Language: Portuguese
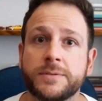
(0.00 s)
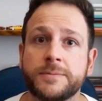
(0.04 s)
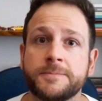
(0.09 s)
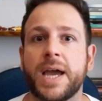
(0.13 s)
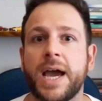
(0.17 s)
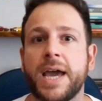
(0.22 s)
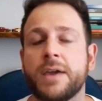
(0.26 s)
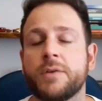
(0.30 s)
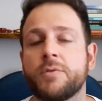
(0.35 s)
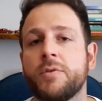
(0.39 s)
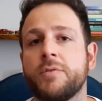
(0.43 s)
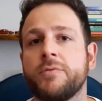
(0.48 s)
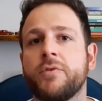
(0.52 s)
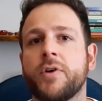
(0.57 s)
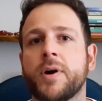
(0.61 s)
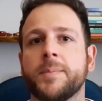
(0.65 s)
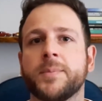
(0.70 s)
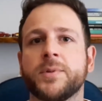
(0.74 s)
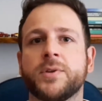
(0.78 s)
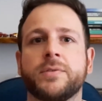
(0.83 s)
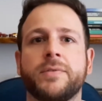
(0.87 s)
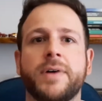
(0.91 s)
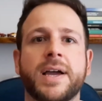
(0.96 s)
aí
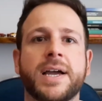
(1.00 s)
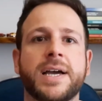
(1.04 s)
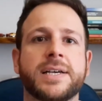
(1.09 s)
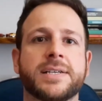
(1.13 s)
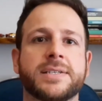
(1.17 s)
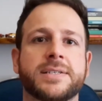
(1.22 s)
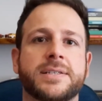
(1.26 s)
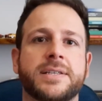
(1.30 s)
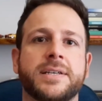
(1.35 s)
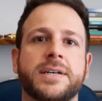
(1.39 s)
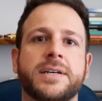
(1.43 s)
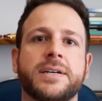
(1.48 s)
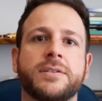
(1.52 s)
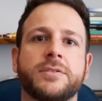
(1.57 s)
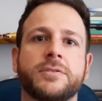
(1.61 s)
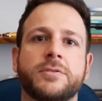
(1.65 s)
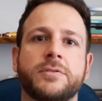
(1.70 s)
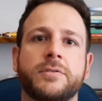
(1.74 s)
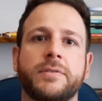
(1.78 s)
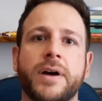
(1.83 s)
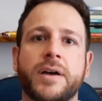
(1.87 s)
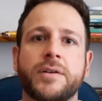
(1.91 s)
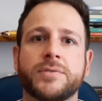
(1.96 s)
conforme tu vai gastando,
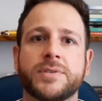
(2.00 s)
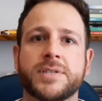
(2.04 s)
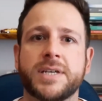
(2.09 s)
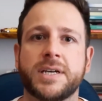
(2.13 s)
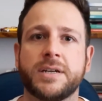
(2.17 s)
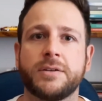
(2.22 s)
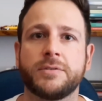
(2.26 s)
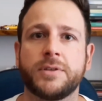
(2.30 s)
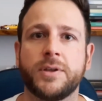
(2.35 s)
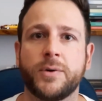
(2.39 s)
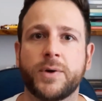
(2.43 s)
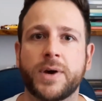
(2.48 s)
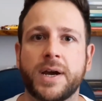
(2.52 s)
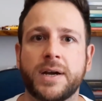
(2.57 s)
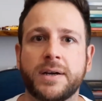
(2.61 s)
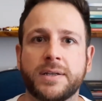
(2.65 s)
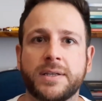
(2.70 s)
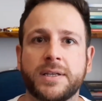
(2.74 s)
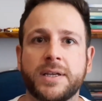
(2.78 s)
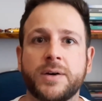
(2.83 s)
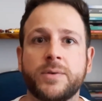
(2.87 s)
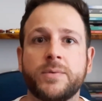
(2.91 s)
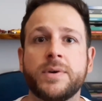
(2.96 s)
tu vai usando o teu
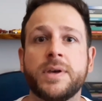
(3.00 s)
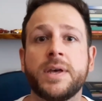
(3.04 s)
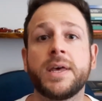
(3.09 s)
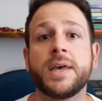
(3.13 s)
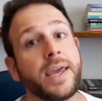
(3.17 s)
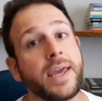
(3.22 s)
cartão,